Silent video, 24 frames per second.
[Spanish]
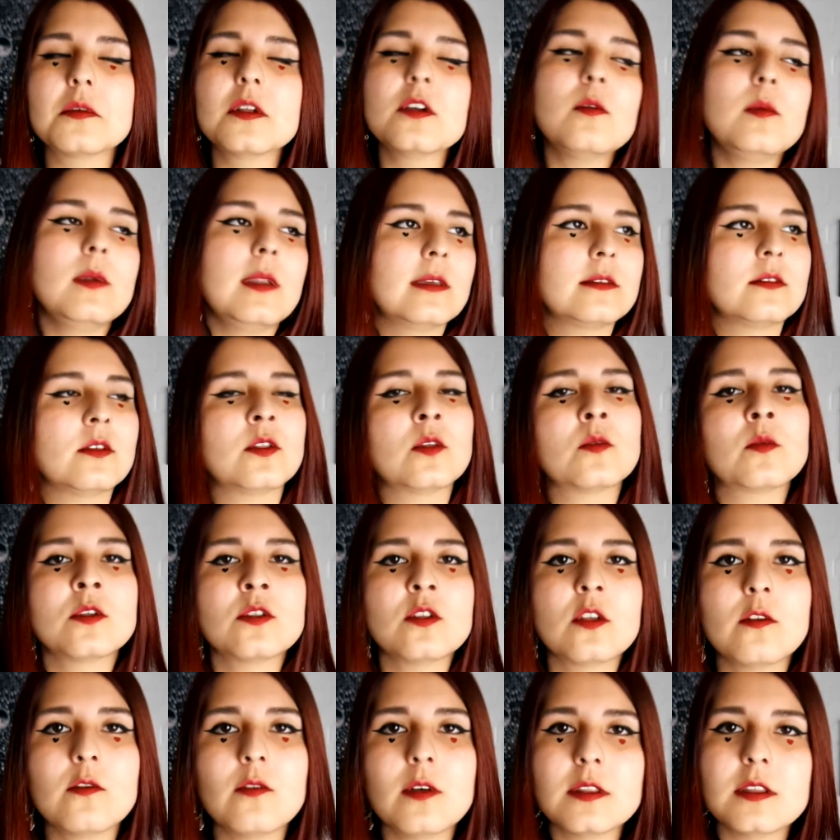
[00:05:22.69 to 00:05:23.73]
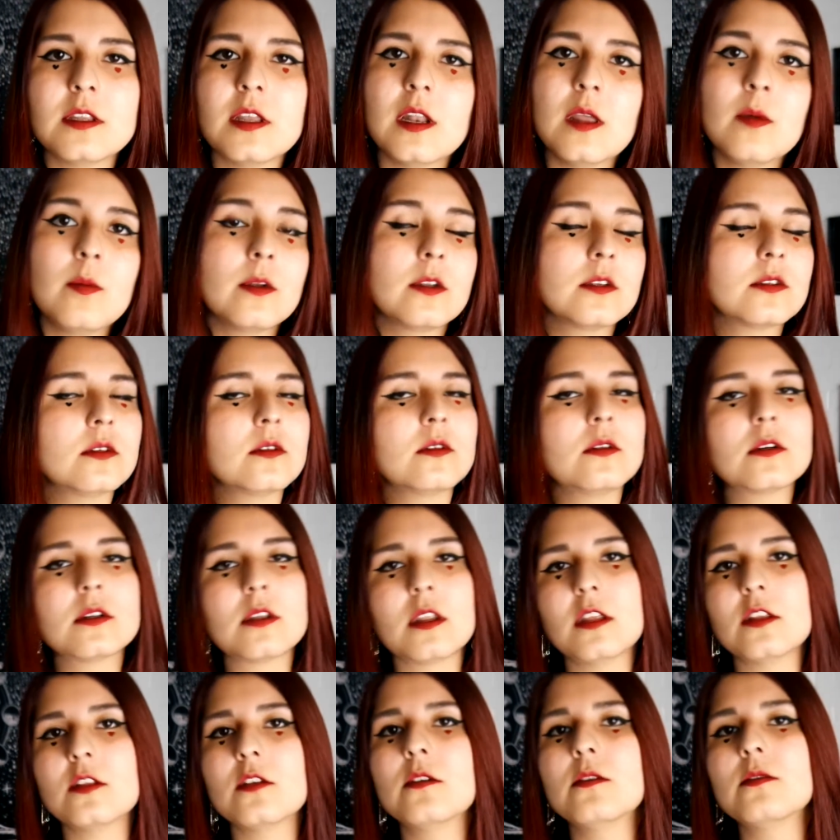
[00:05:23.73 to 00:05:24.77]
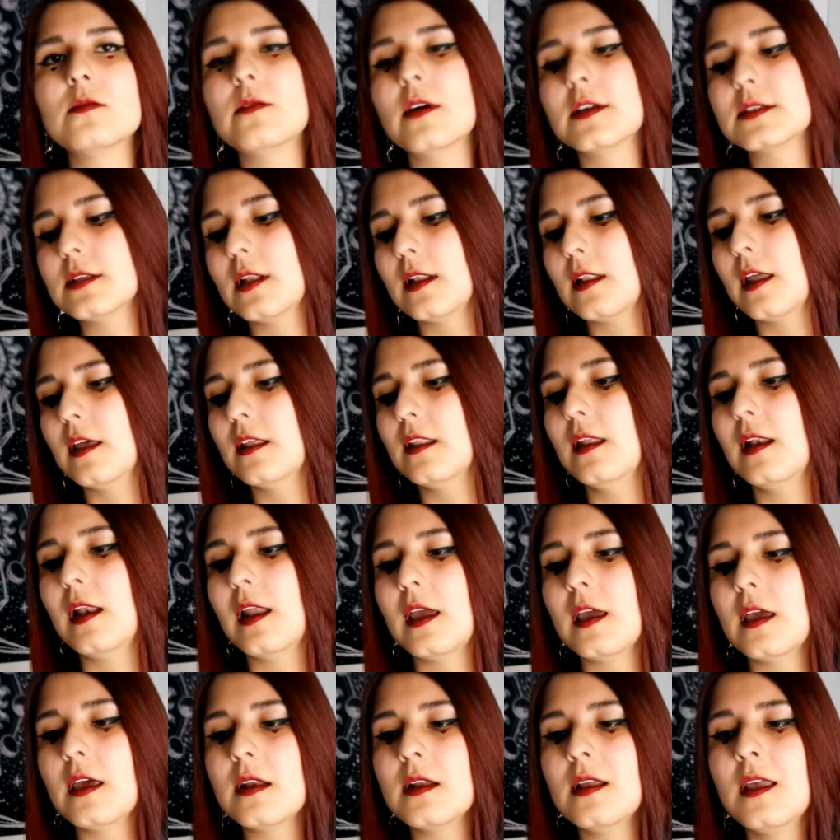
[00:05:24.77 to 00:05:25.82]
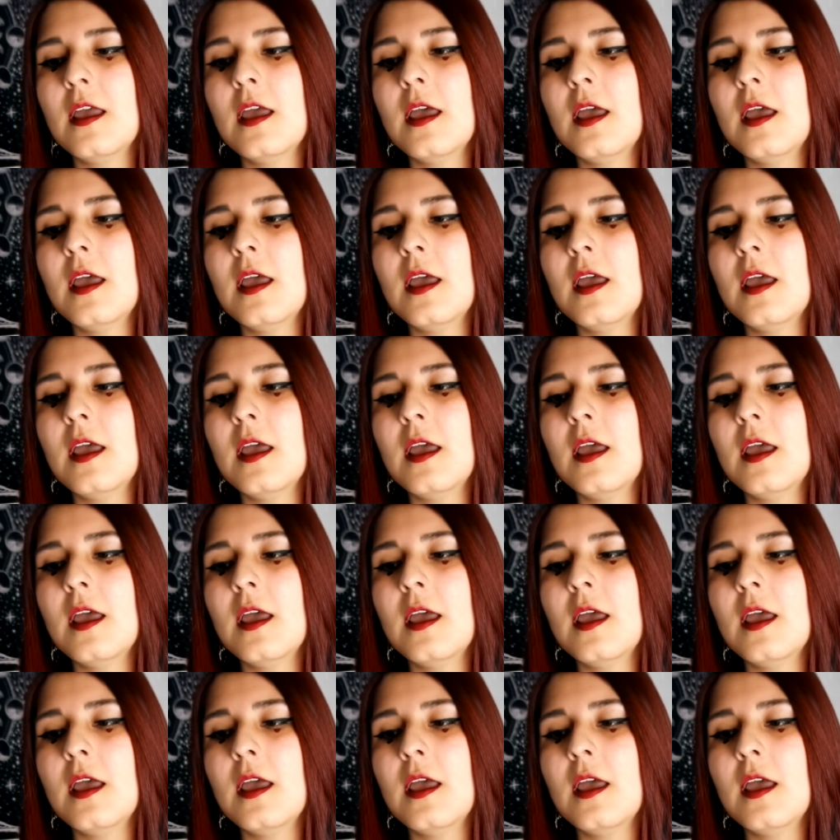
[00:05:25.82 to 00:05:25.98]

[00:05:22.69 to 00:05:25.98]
recopilación de cuentos infantiles, pero son cortitos, fáciles de leer